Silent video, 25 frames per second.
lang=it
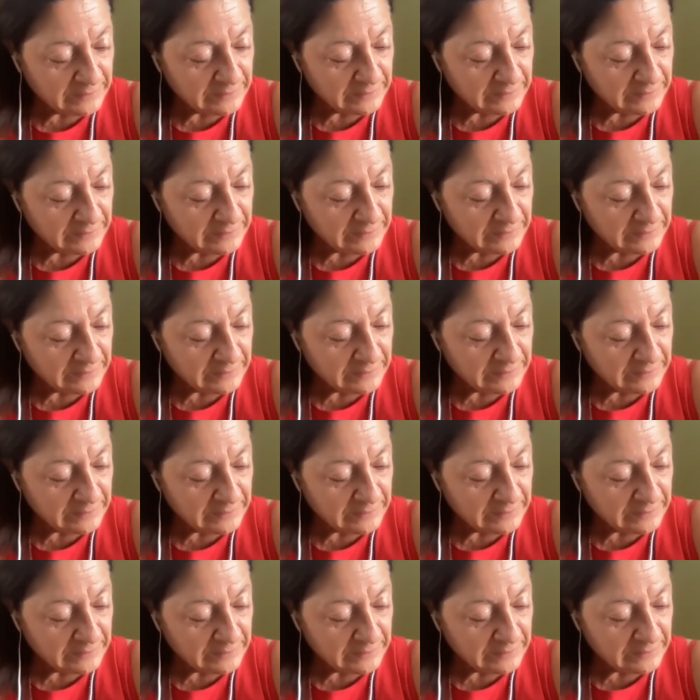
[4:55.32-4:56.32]

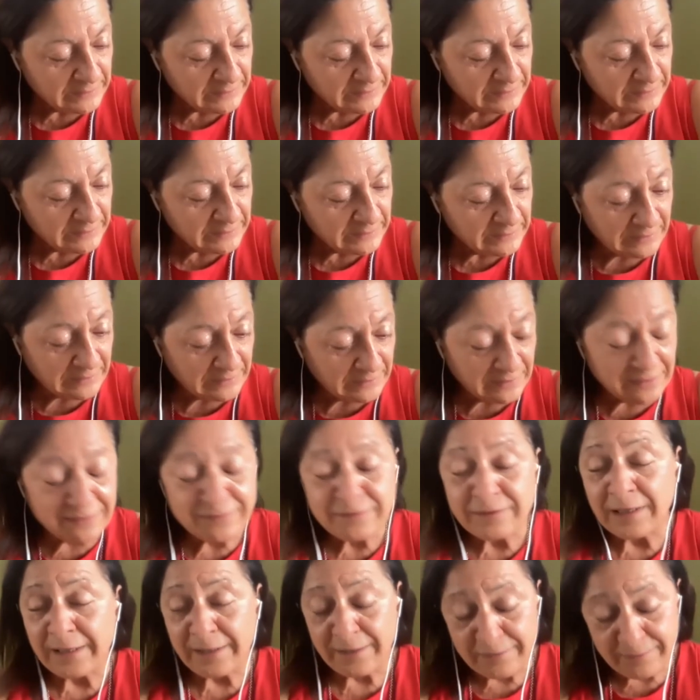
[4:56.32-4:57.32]
la, la, Sara
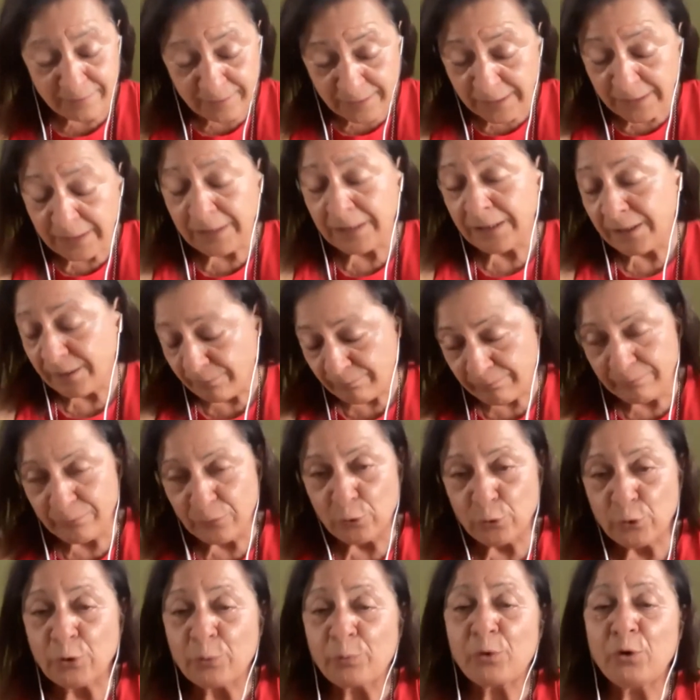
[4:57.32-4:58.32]
Zanghi che molto
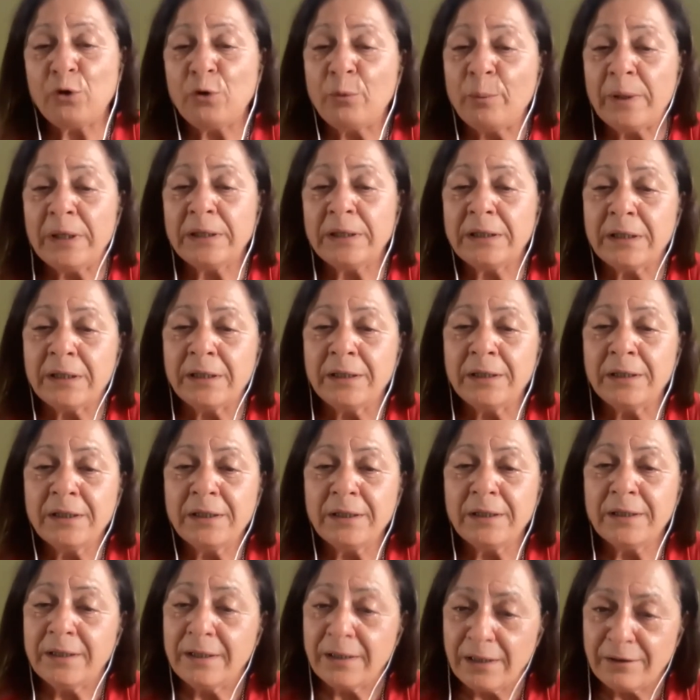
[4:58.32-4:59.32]
probabilmente
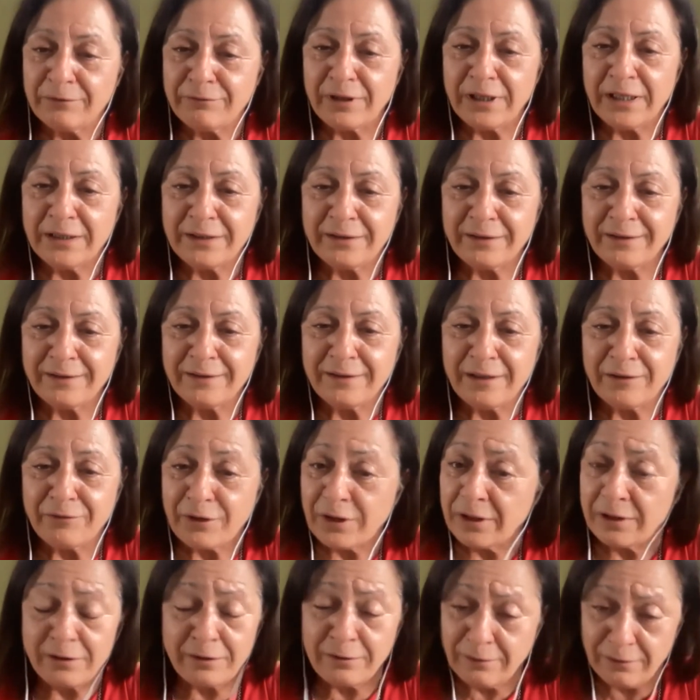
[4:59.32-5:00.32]
eh, avrete,
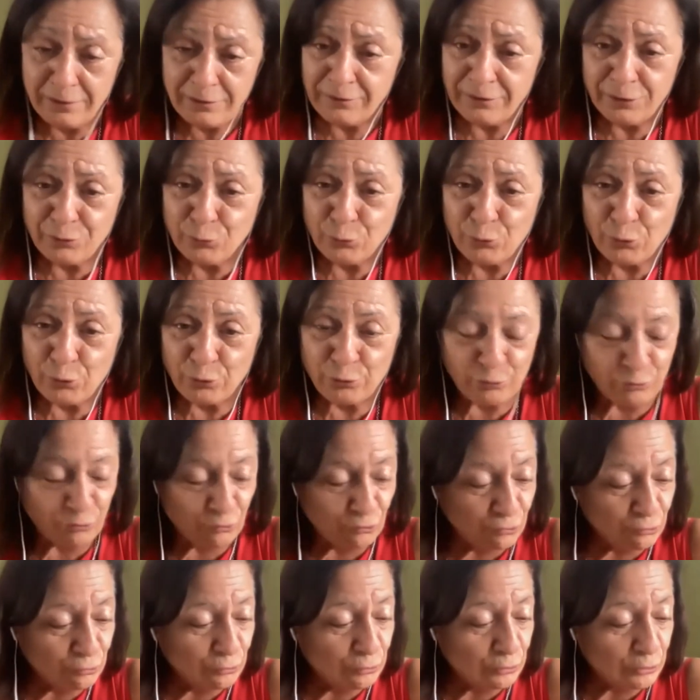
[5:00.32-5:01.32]
avrete, di sicuro
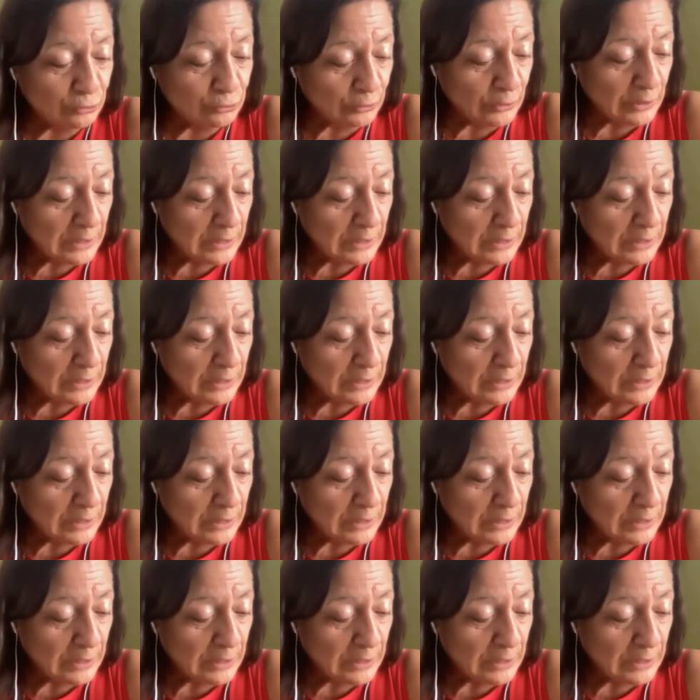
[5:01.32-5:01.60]
conosciuto.